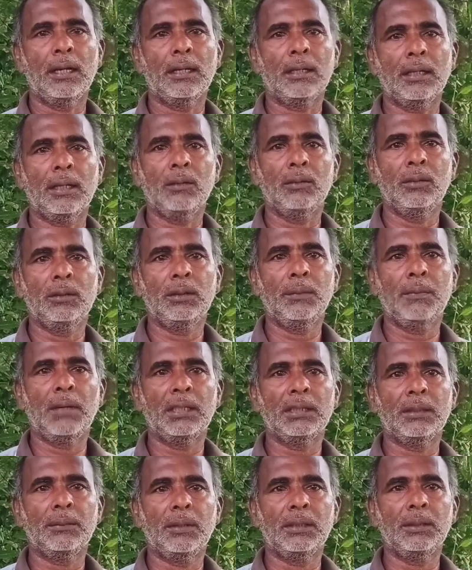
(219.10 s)
কাঁকড়াও ধরতে
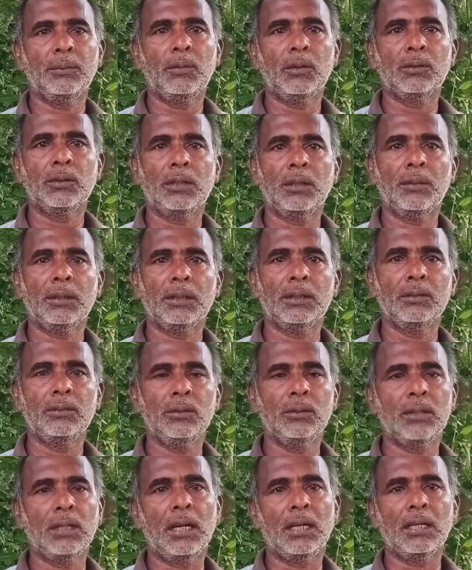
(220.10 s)
মাঝে মাঝে বছরে আবার
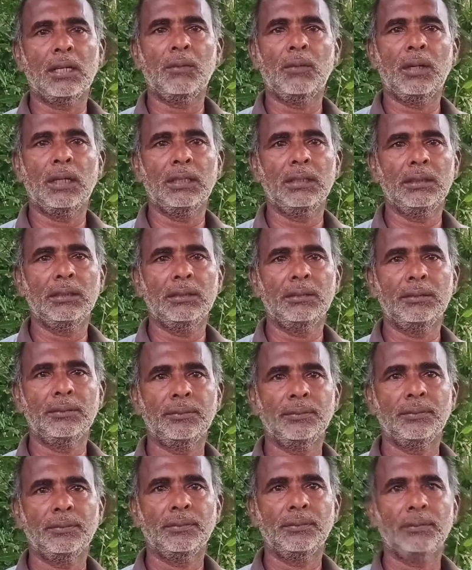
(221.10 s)
কিছু কাঁকড়া মারি
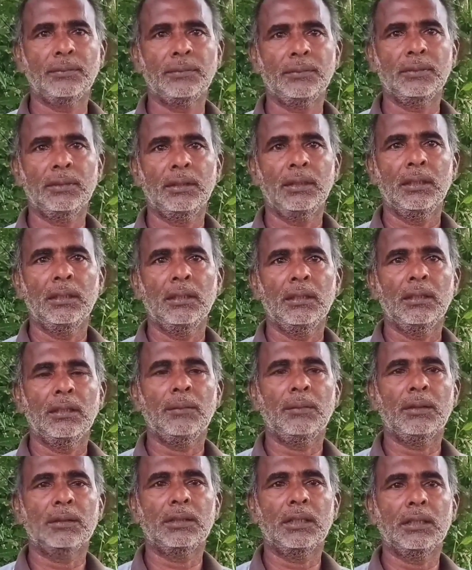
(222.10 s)

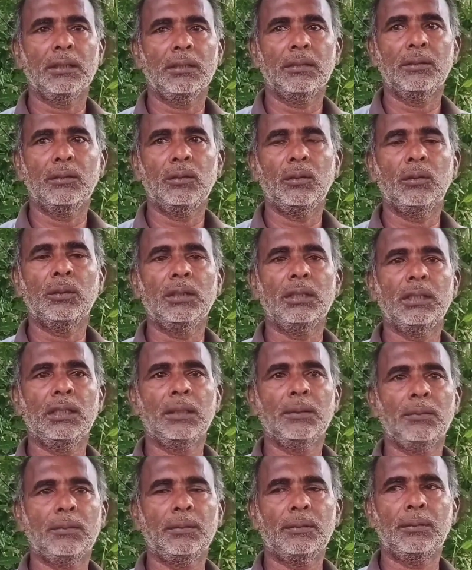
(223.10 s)
এবং সেই দন
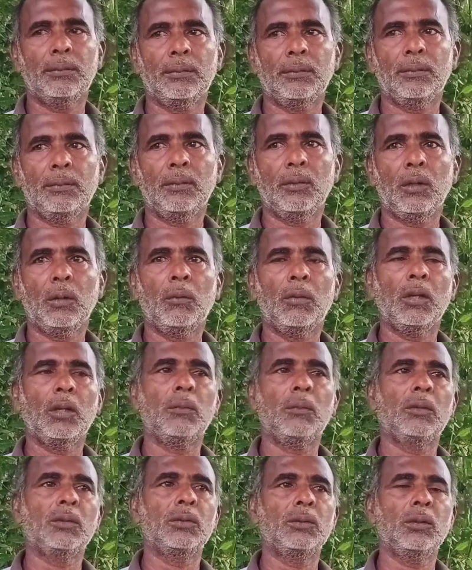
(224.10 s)
দিয়ে লম্বা
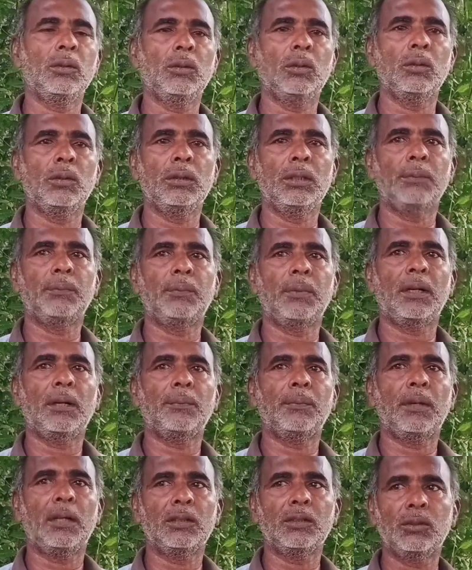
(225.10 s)
লম্বা শুধু দন দিয়ে
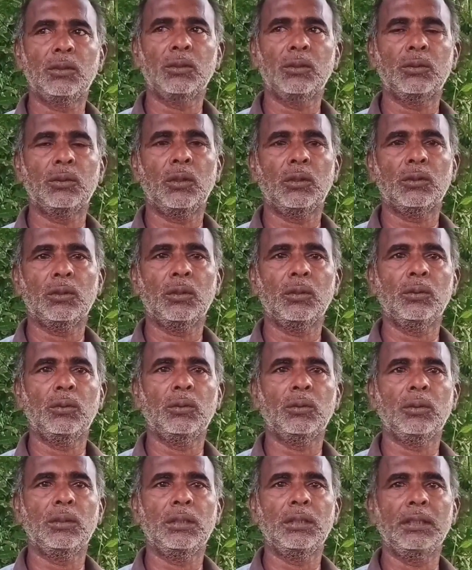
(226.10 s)
পাঁচশো ছশো
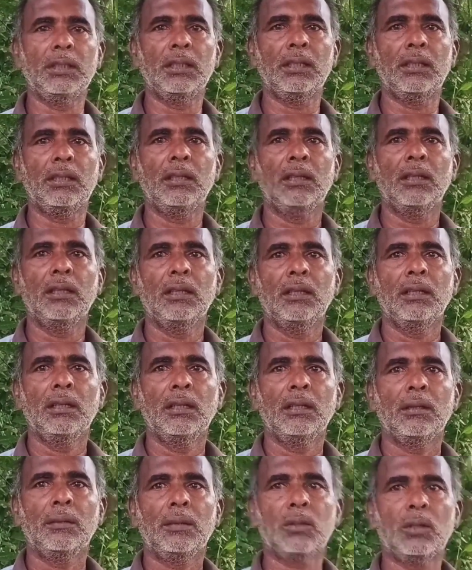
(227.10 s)
দন দিয়ে
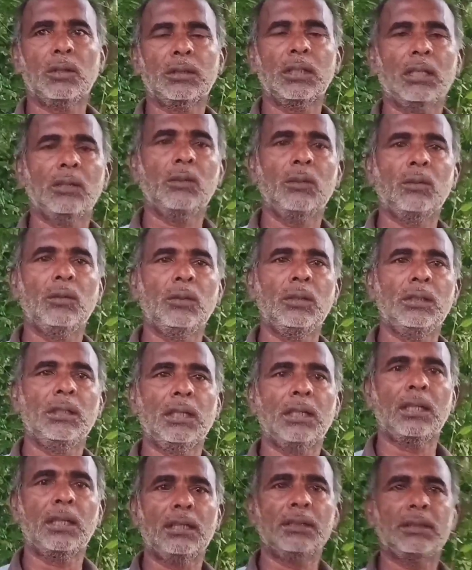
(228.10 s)
শশার দন হলে
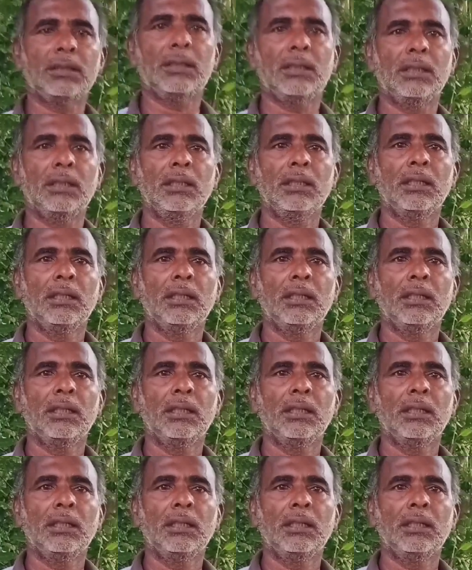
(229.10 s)
দেখা আছে